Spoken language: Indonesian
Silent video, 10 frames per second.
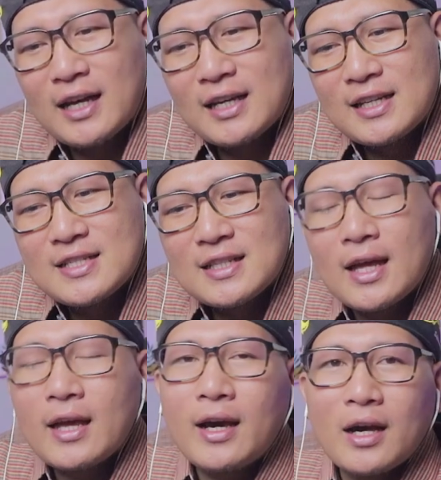
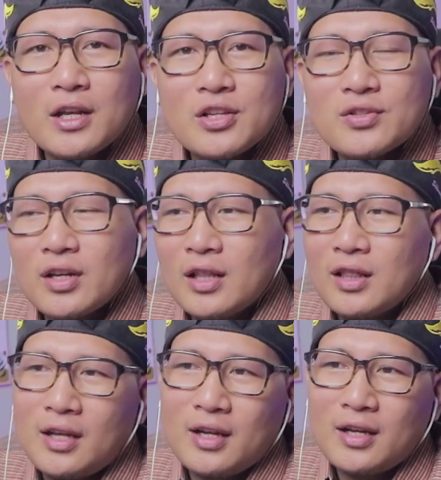agisna ya
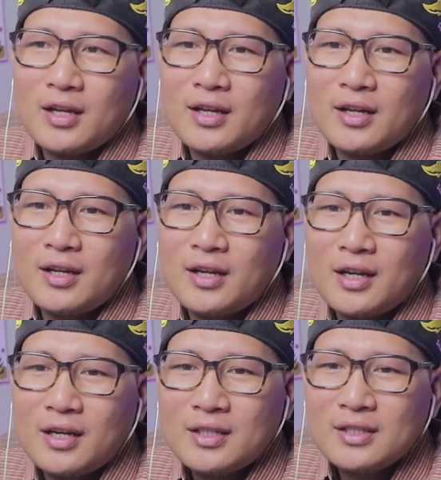
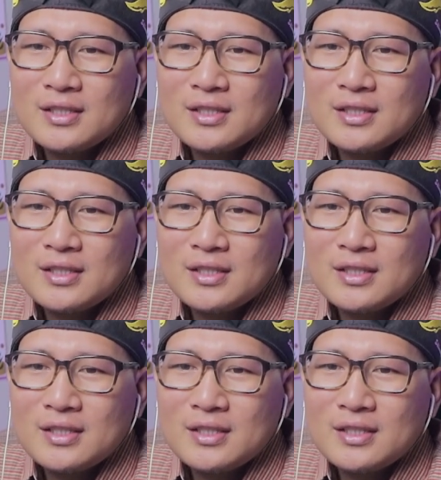Rasulullah.